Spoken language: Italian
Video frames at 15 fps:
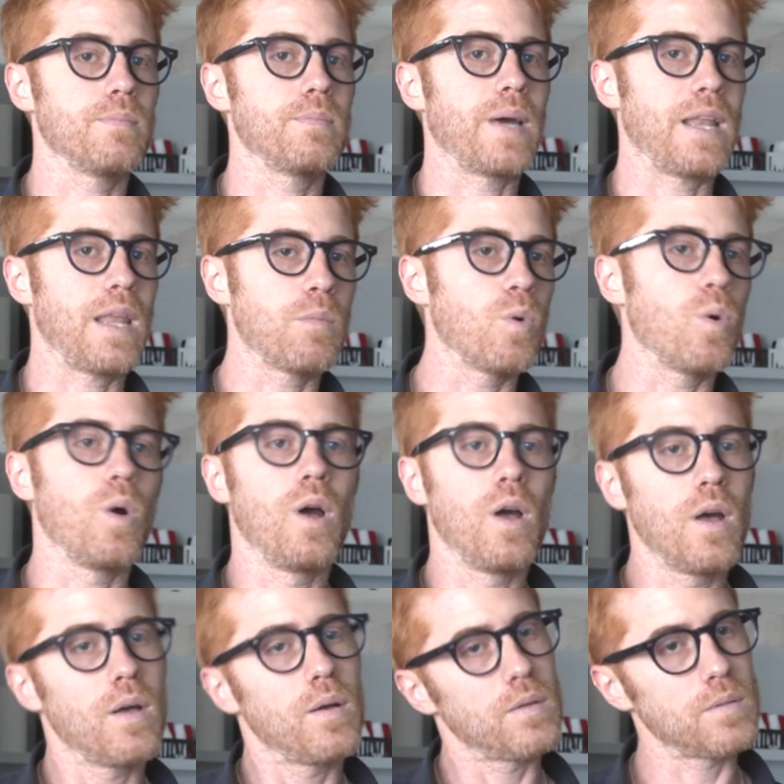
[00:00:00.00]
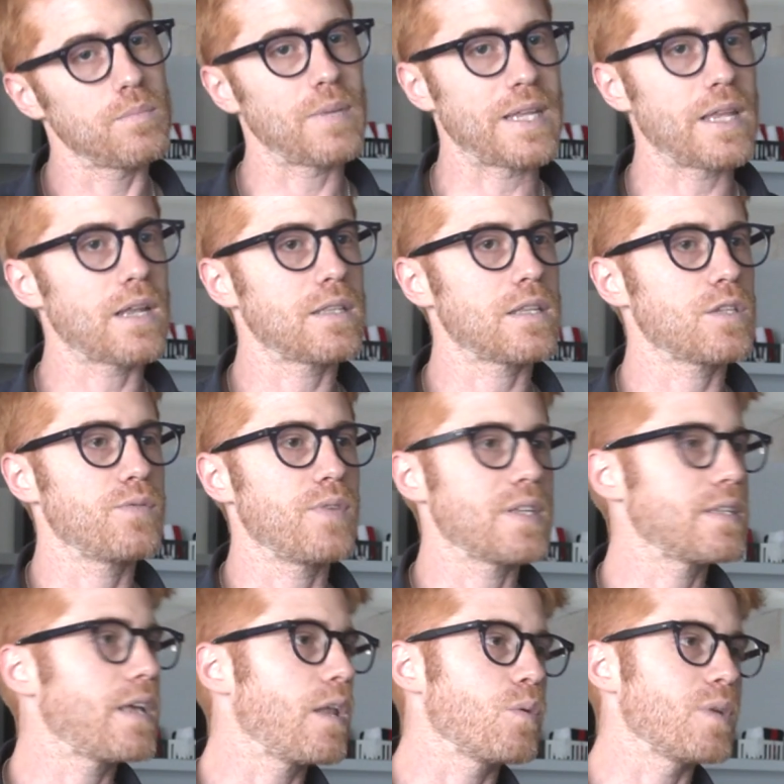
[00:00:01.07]
parliamo in maniera
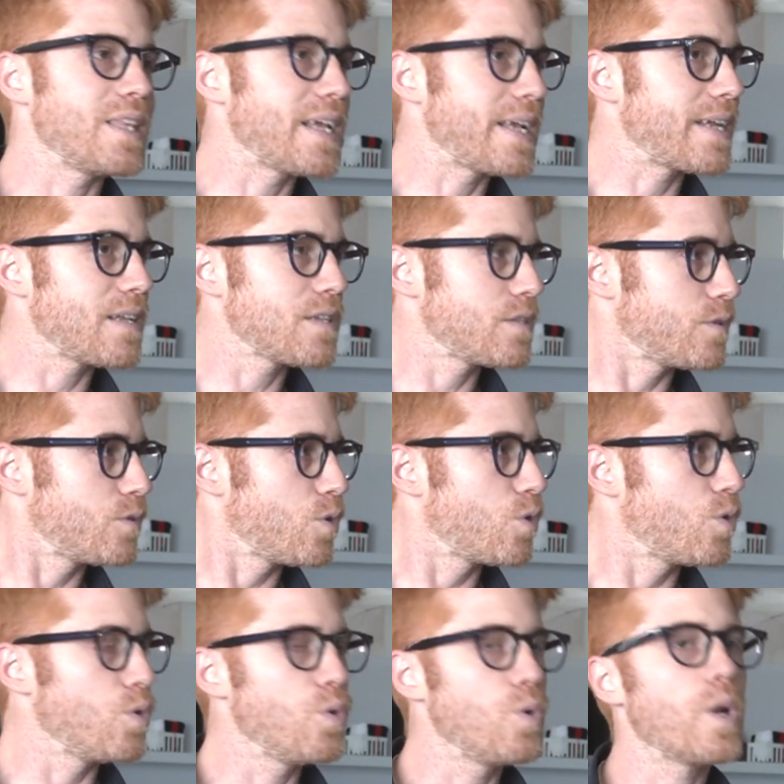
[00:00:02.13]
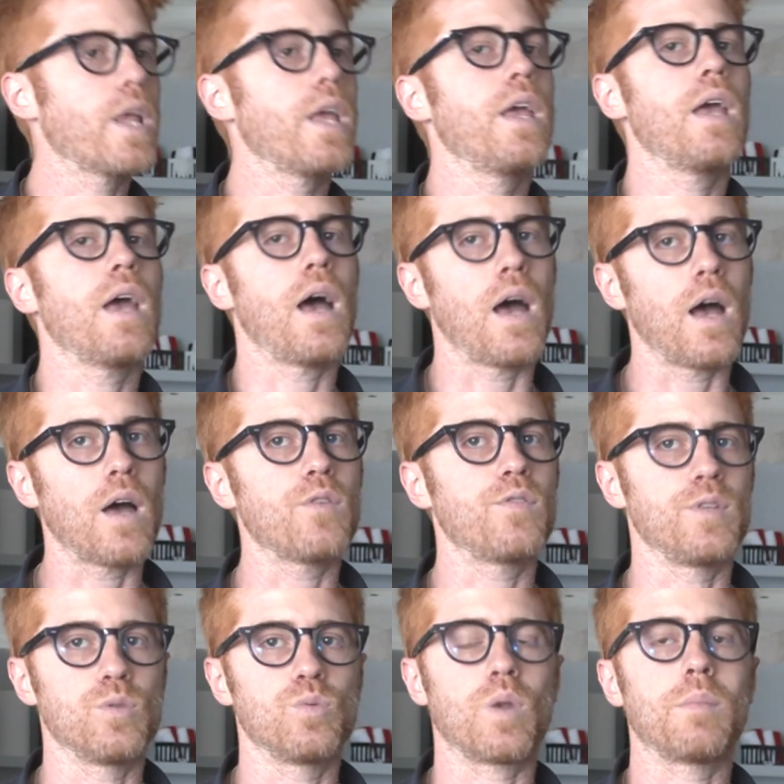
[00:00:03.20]
trasversale, quindi dal classico colore a
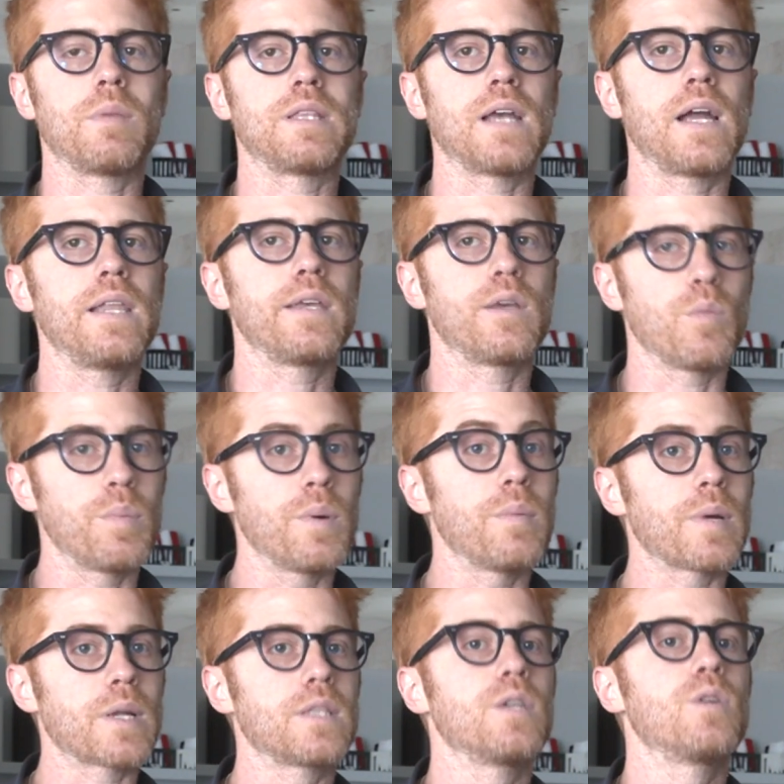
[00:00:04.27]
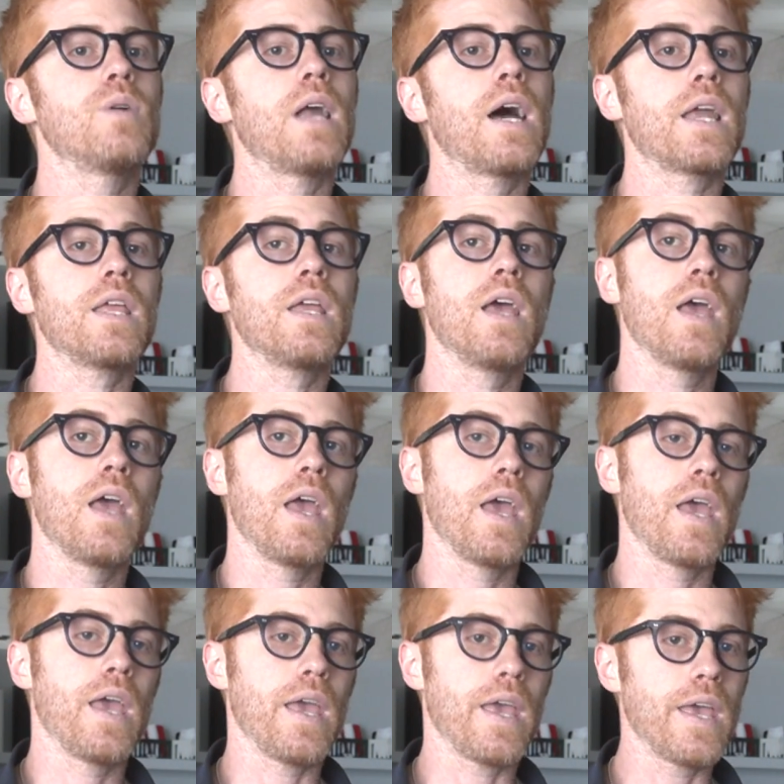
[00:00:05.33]
finiture metalliche un po' particolari
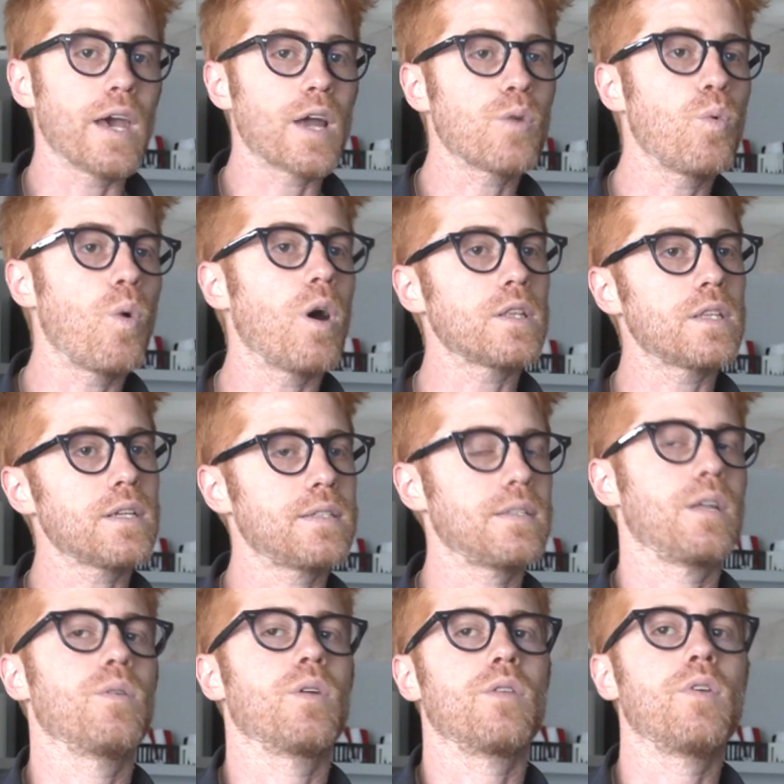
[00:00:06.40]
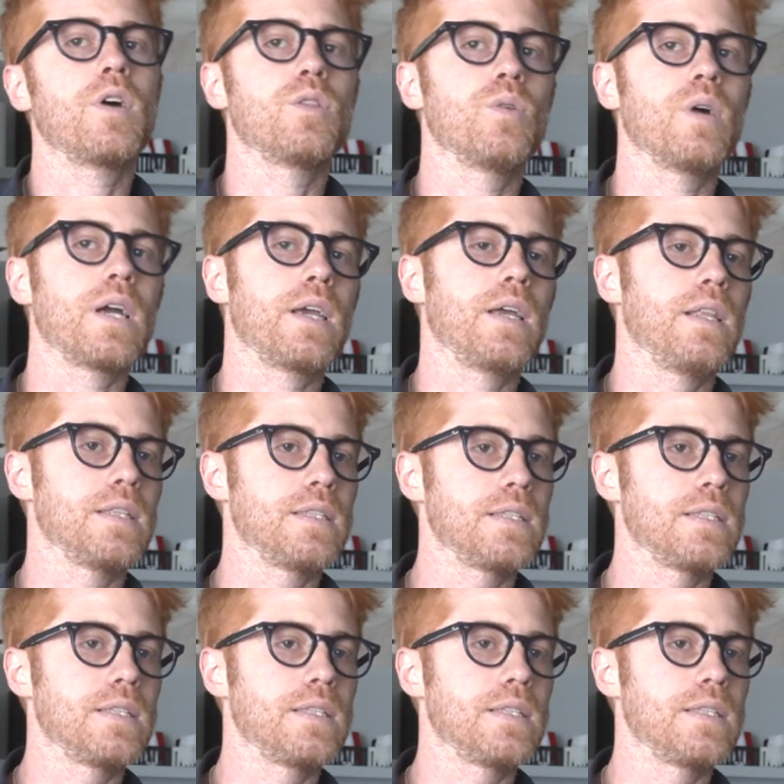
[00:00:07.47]
e a ruota stanno arrivando anche le